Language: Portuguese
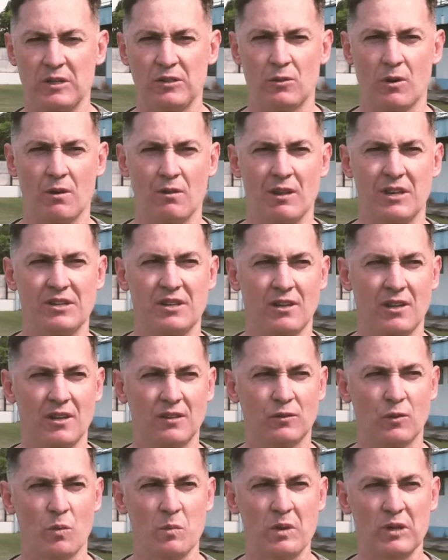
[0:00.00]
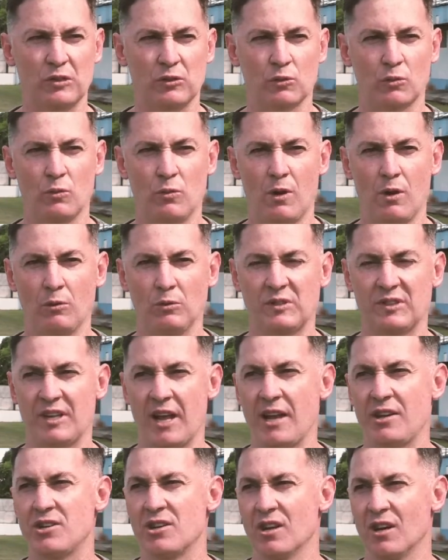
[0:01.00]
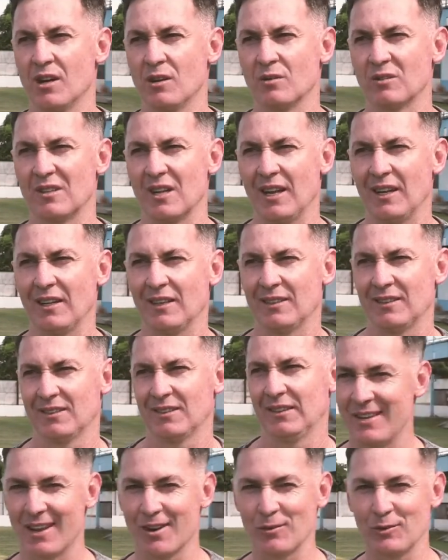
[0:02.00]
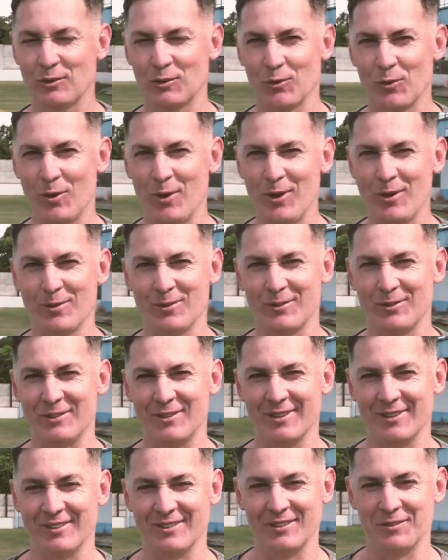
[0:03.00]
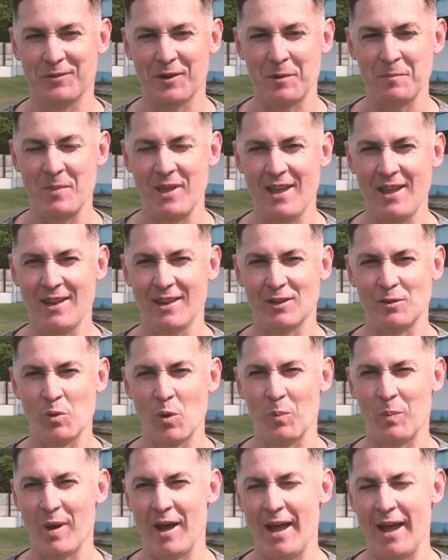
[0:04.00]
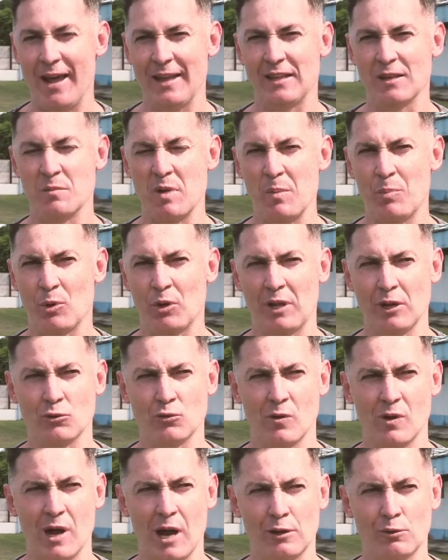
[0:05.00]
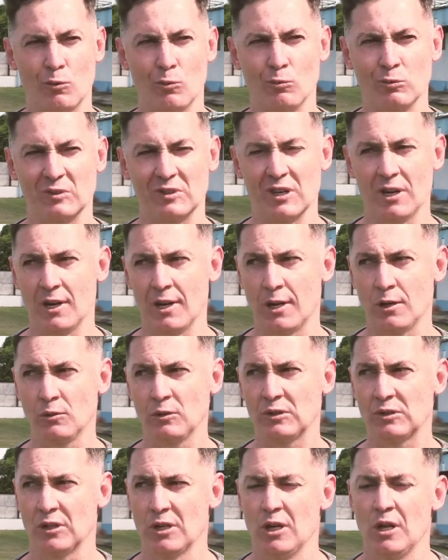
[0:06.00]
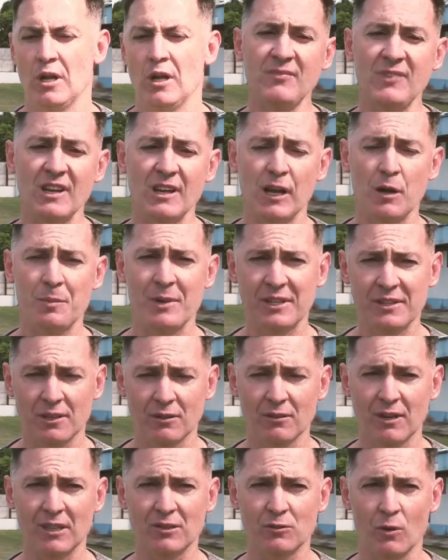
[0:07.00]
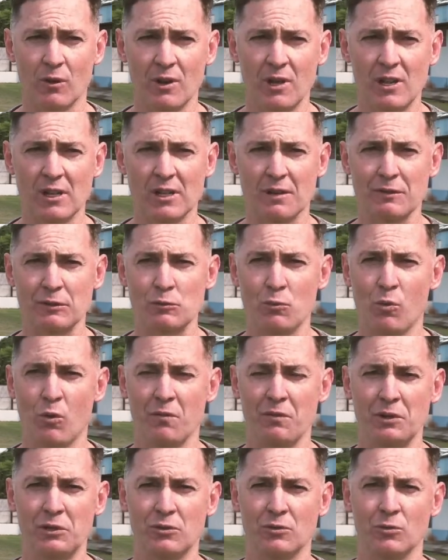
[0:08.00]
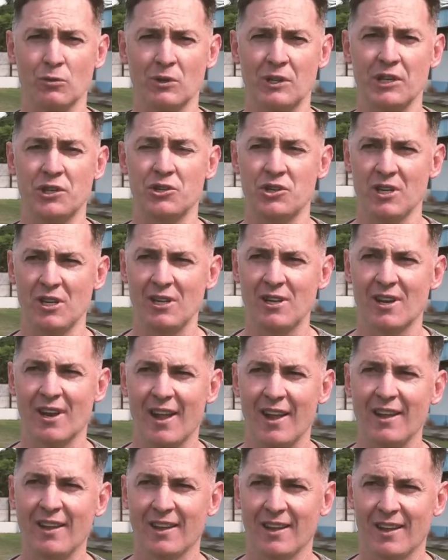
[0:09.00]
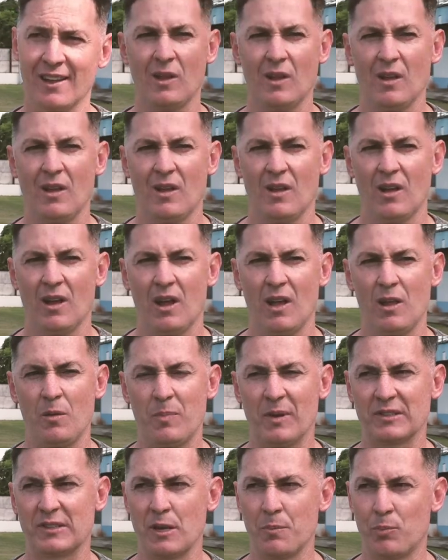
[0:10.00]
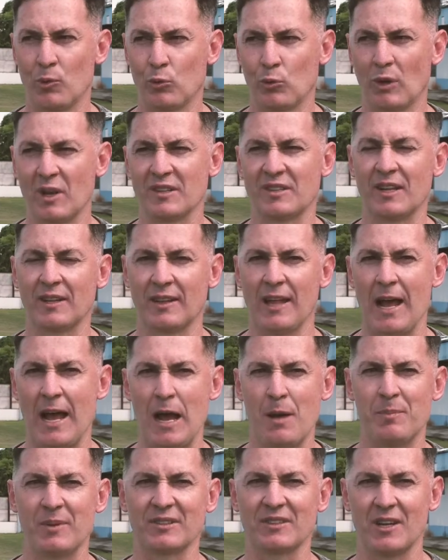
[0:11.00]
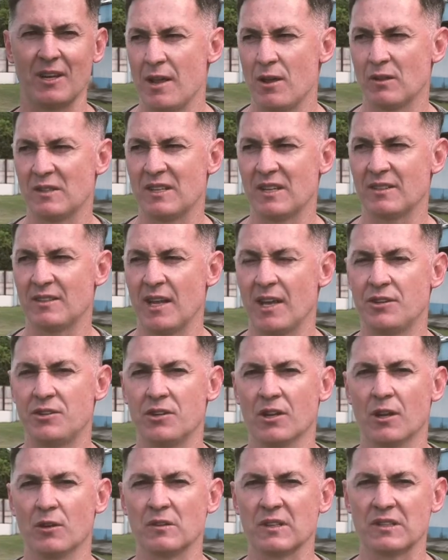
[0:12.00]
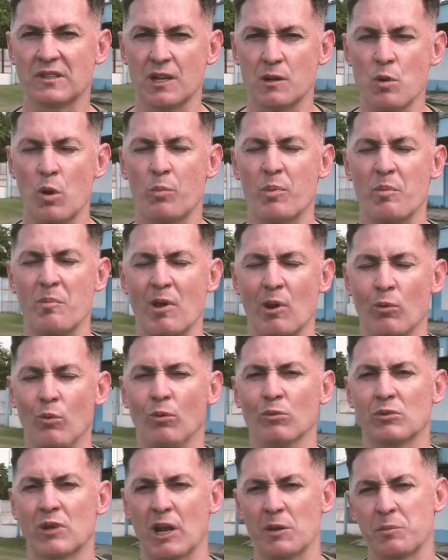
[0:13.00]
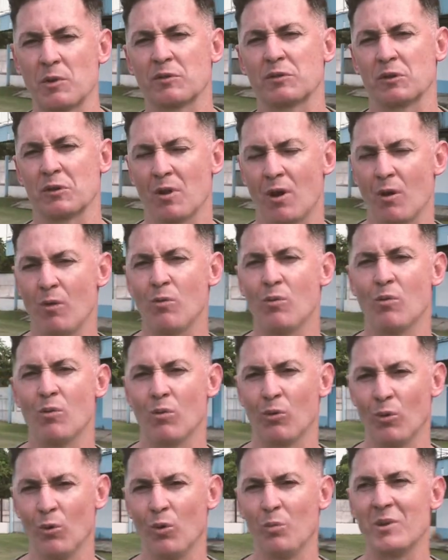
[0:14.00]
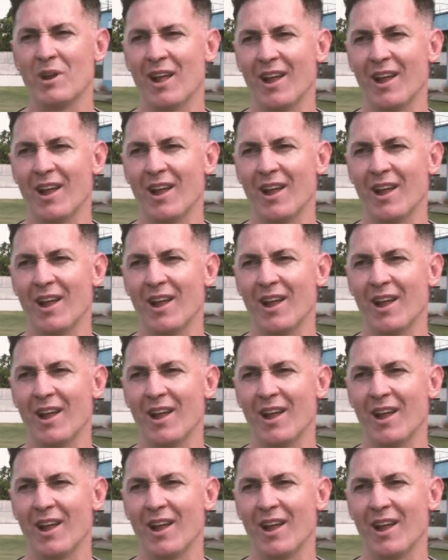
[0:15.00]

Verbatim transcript: história no Lajadense começou aos sete anos, né? Era um sonho de, de, família, do meu pai também, por ter jogado alguns anos. Acabei entrando na escolinha, talvez um convite do Guidini, né? Aí passei por todas as etapas, aí aos 17 anos assinei meu primeiro contrato profissional com o clube,